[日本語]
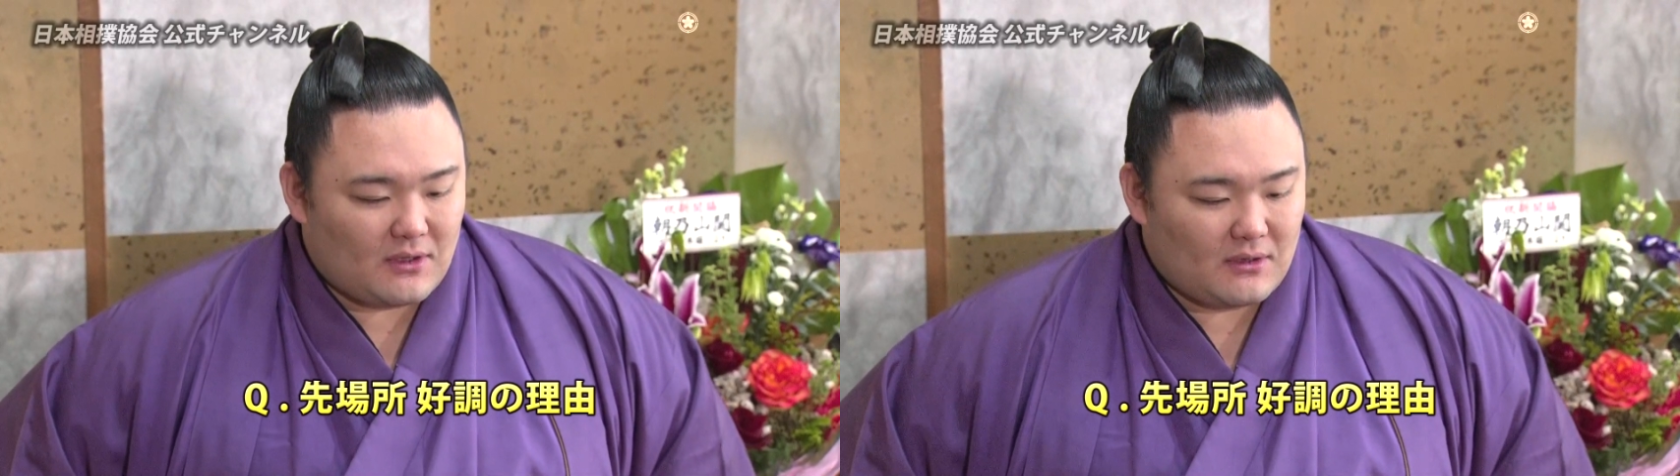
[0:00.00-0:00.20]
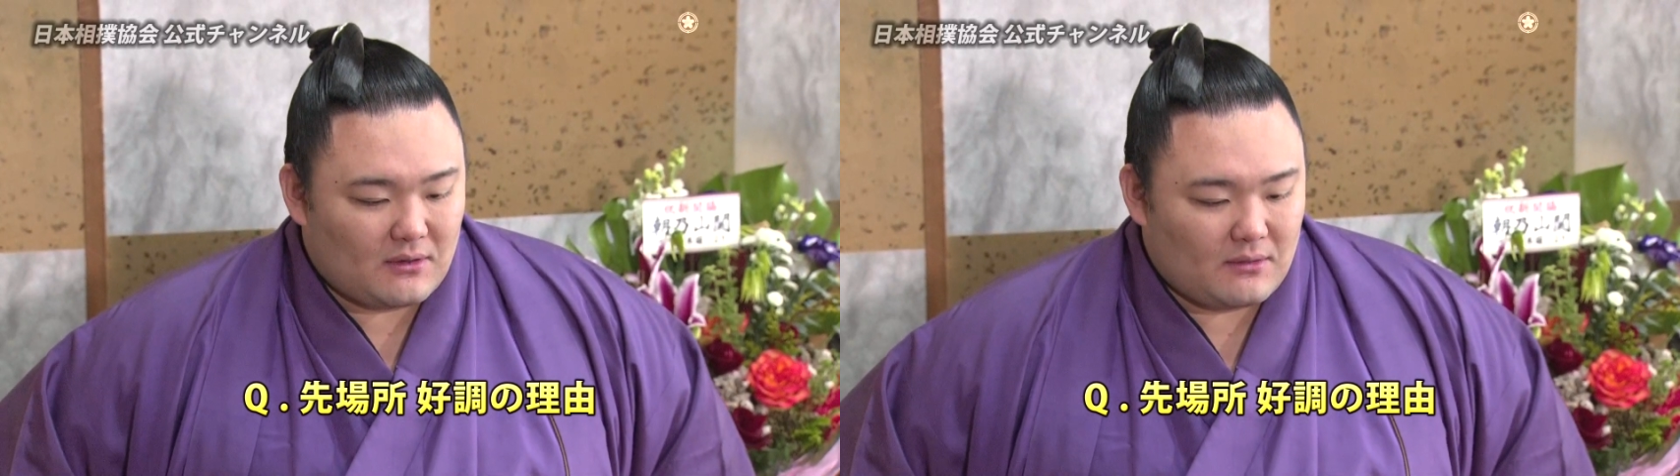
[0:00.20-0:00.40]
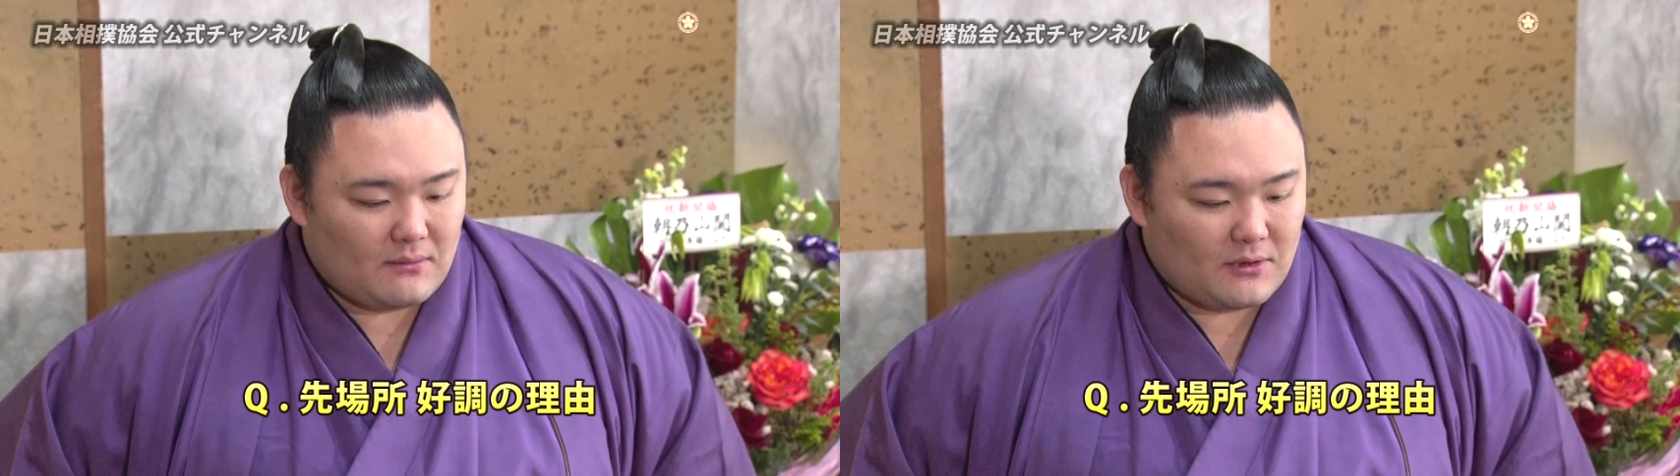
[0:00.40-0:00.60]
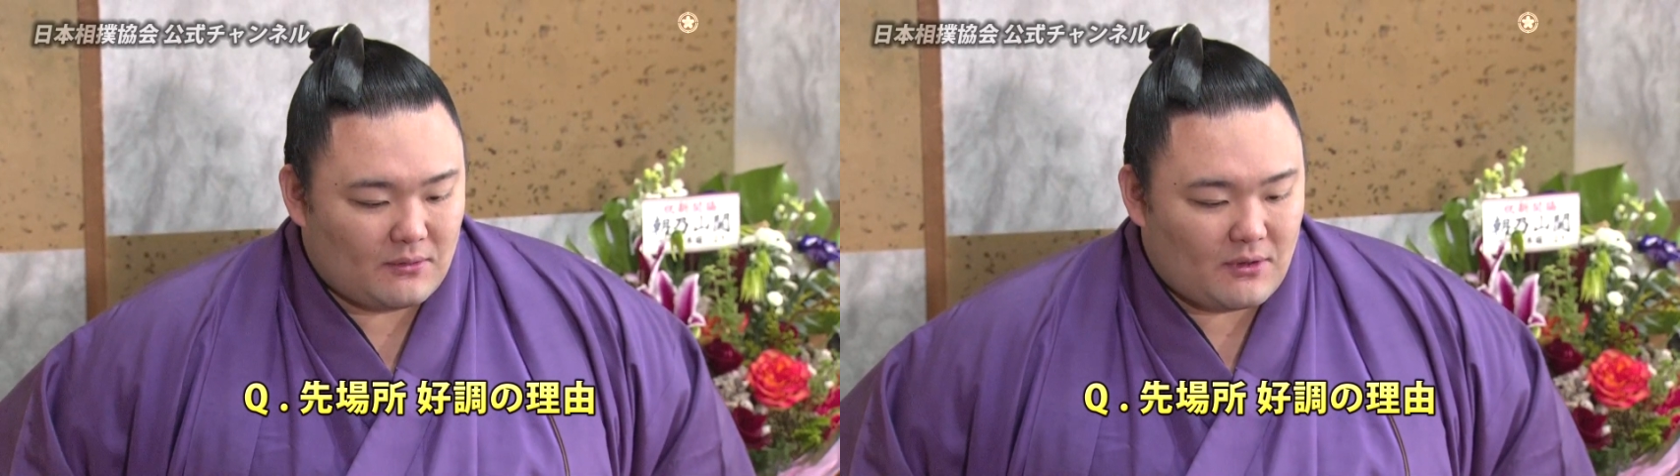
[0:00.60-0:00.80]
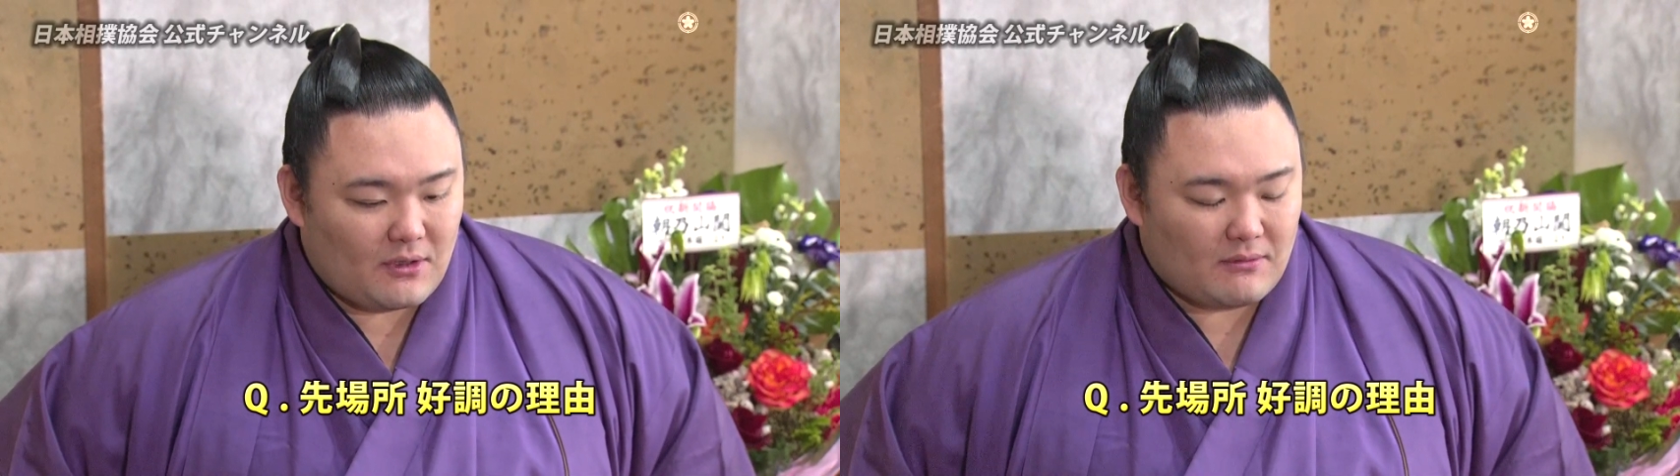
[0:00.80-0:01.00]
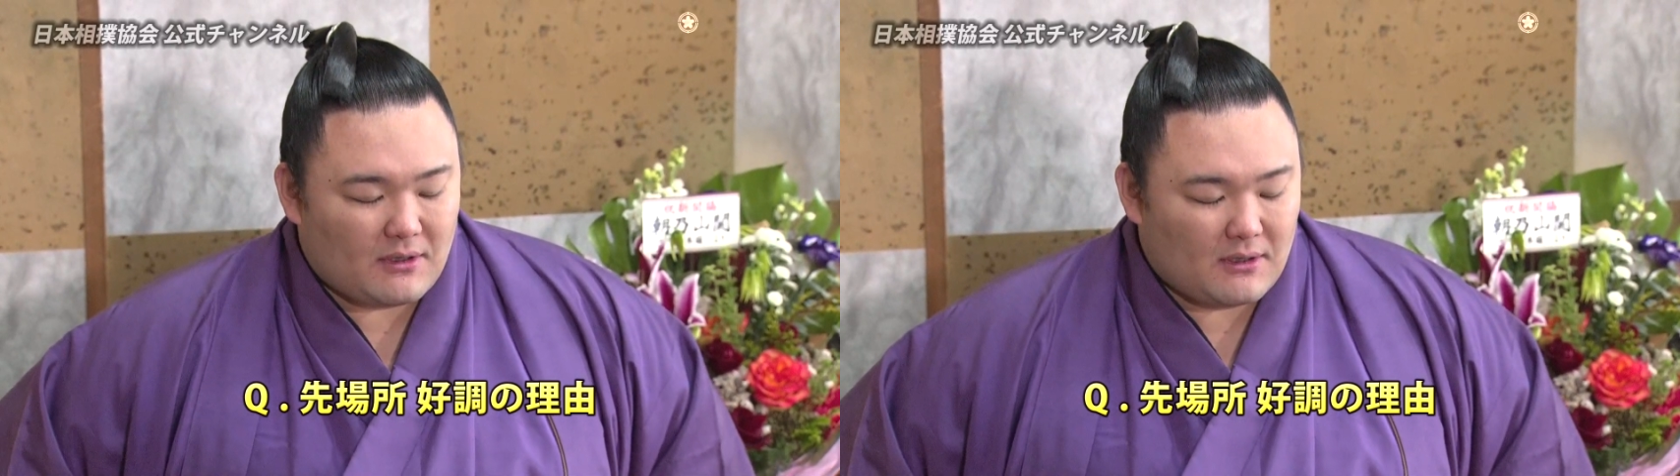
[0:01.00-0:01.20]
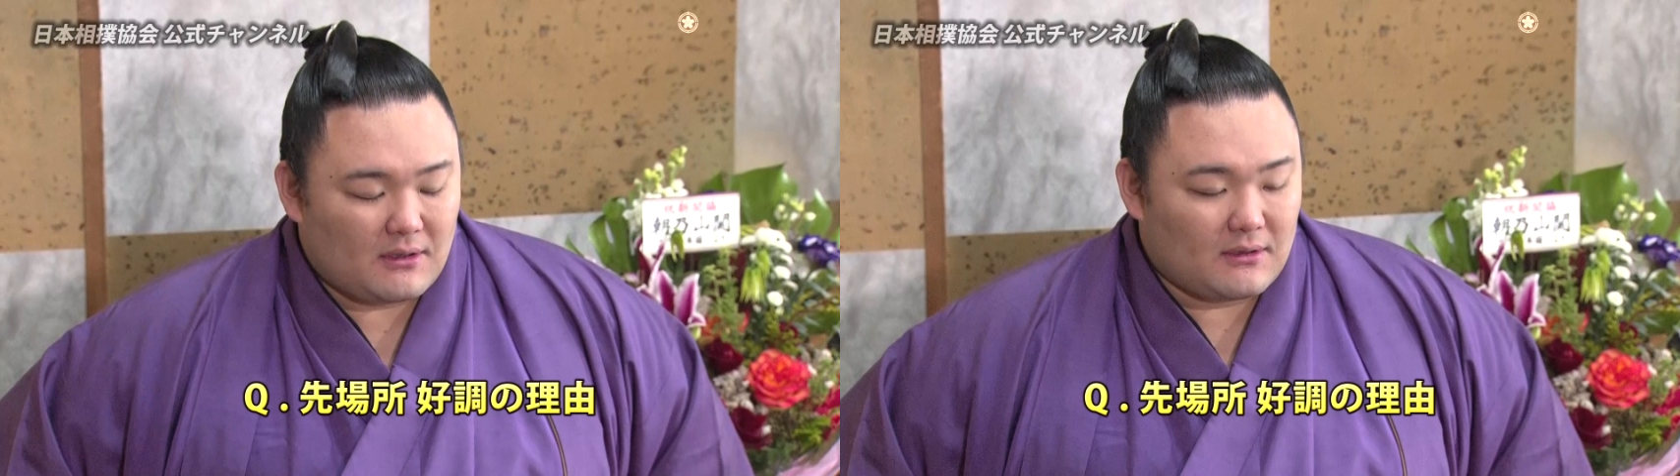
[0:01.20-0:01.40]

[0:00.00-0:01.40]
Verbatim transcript: が、まあ、取れてるから、